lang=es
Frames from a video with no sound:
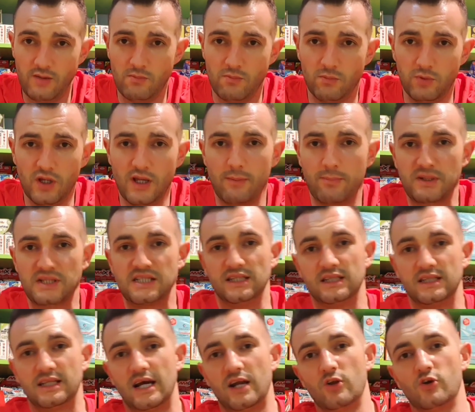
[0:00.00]
voy a
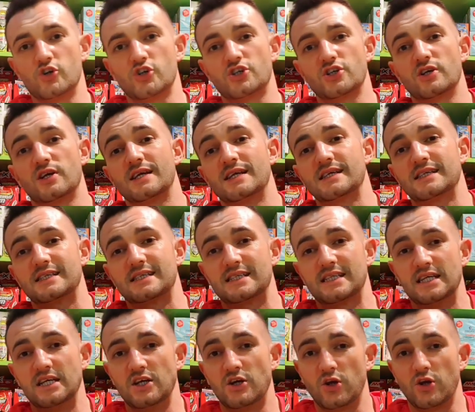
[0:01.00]
presentaros
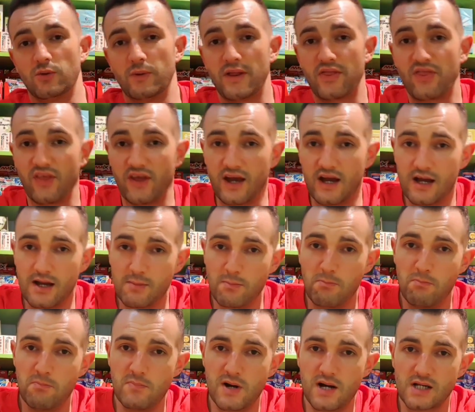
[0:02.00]
Syncro BCA
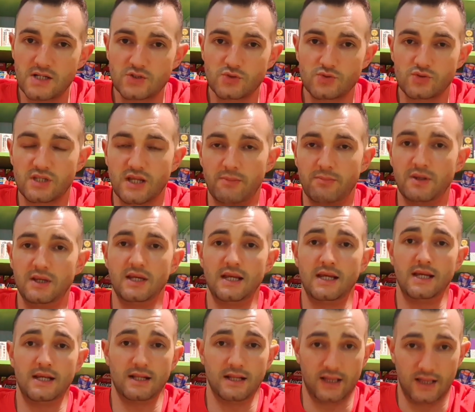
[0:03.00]
más
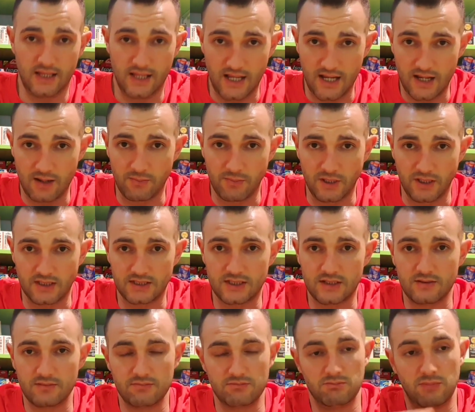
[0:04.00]
Sustamine de Amix.
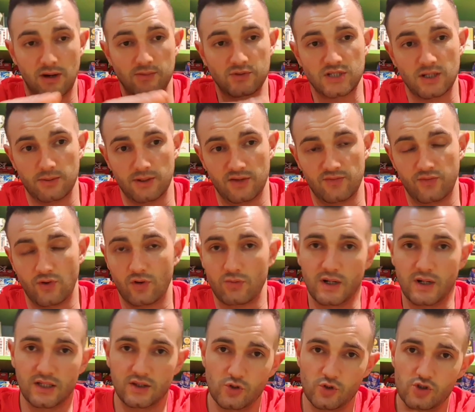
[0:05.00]
Vamos a ver
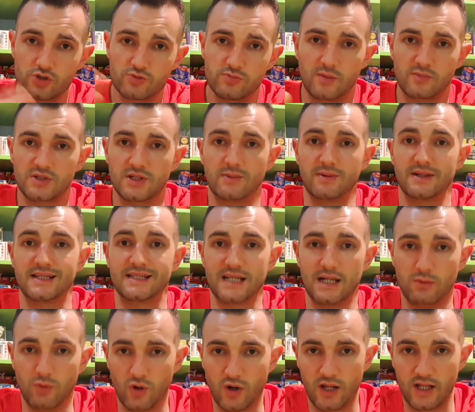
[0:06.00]
formatos, vamos a ver
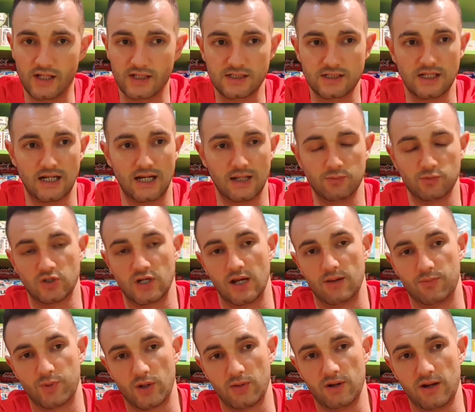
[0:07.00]
sabores, haremos la
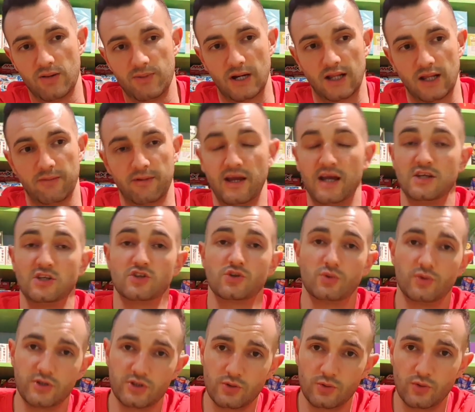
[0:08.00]
prueba para que veáis
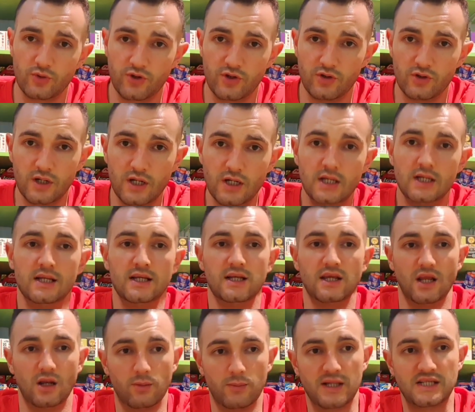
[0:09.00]
su disolución
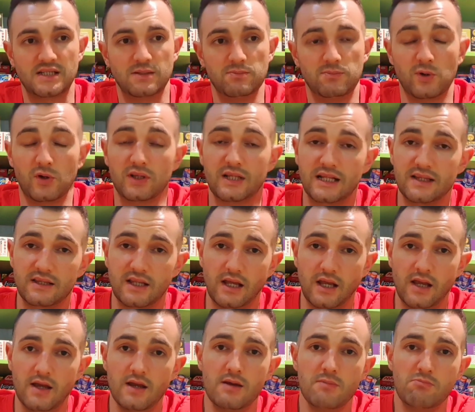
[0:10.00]
y lo más importante,
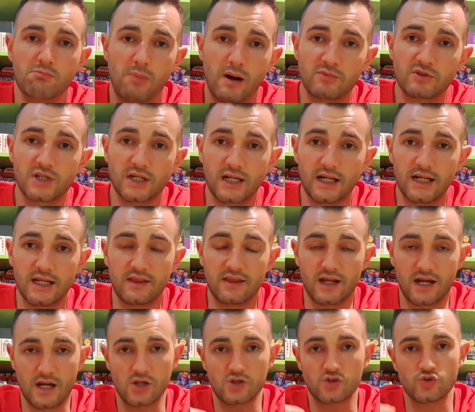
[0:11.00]
vamos a
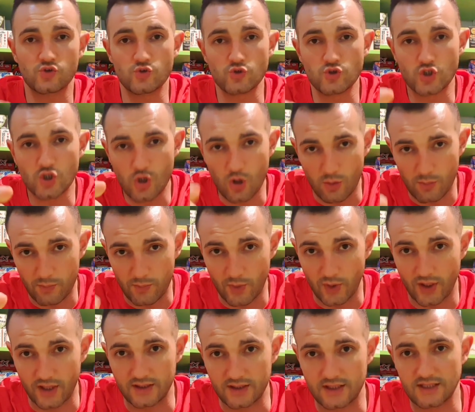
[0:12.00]
analizar sus
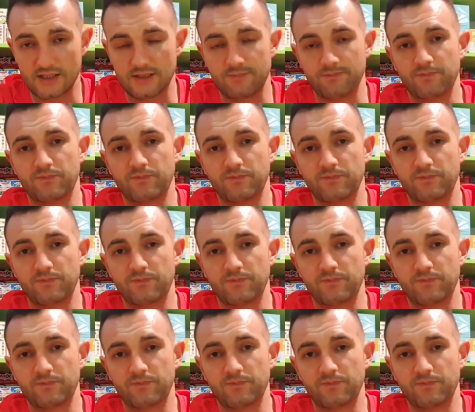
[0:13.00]
componentes.